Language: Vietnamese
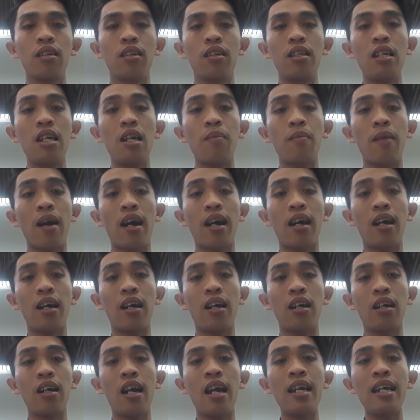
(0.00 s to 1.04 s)
Nhưng
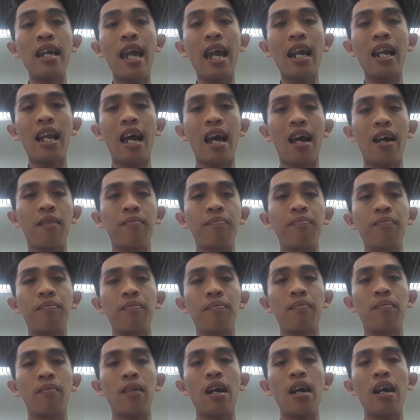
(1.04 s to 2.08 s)
mà y gan là
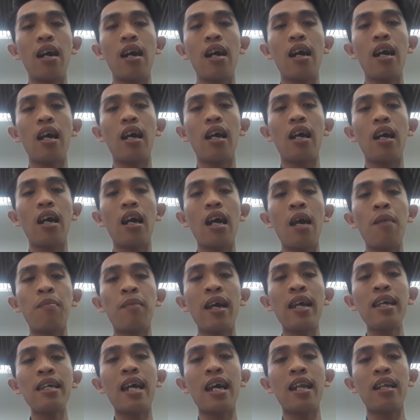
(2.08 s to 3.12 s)
em
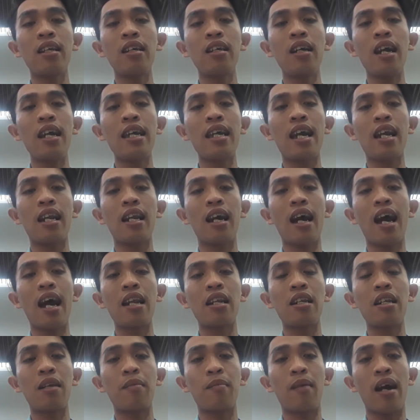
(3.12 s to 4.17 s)
thấy anh á, y gan là
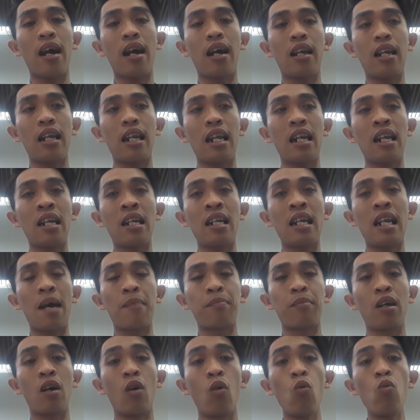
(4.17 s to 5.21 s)
anh mà
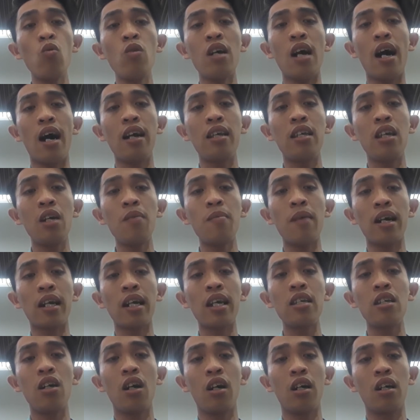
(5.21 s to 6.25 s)
nằm ngủ ở dưới mà cái
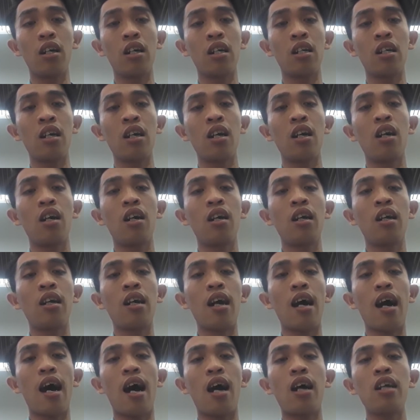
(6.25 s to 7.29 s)
giường,
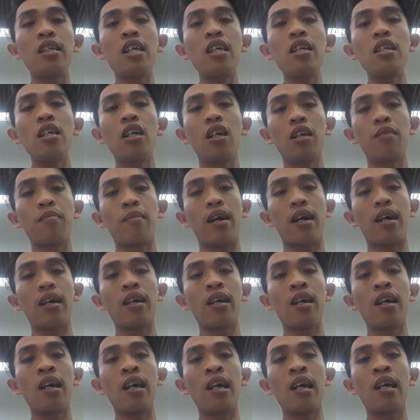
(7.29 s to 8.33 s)
ở dưới giường mà
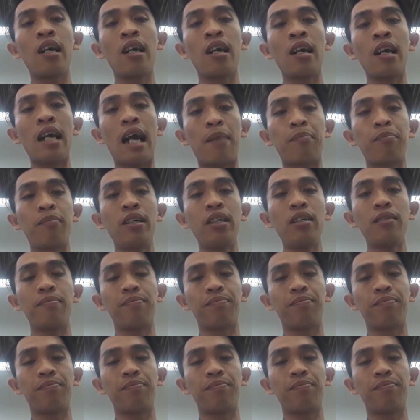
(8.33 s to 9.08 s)
ngầm á,